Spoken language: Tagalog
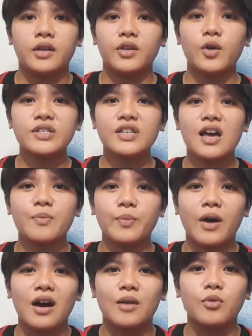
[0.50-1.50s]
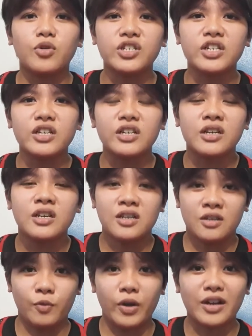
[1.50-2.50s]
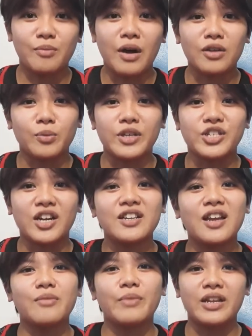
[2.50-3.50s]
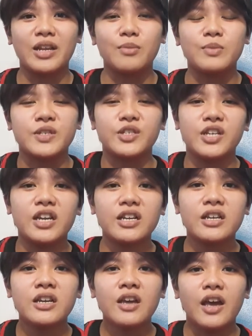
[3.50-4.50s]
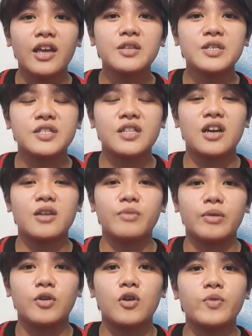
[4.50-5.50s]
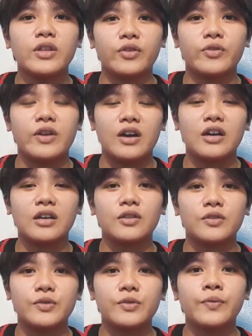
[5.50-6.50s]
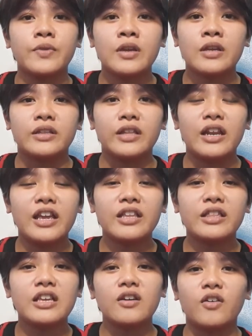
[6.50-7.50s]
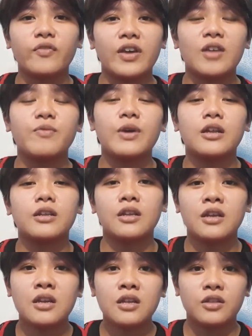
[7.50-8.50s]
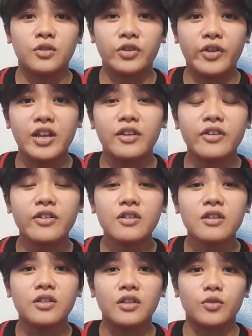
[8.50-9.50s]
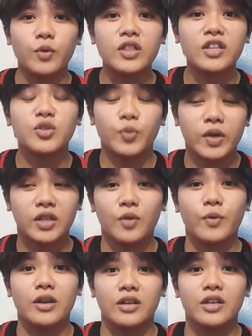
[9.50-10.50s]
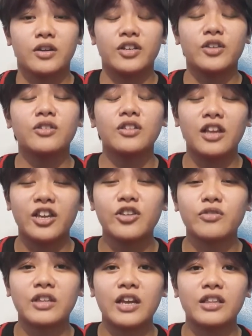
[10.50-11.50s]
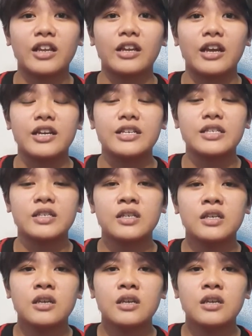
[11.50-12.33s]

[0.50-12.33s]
Yo, what's up mga kamochi? Welcome back to my channel. My name is Jay. And this time, I'm going to react to The Lady of Heaven trailer 2021. Ayun, yun, yun yung title guys.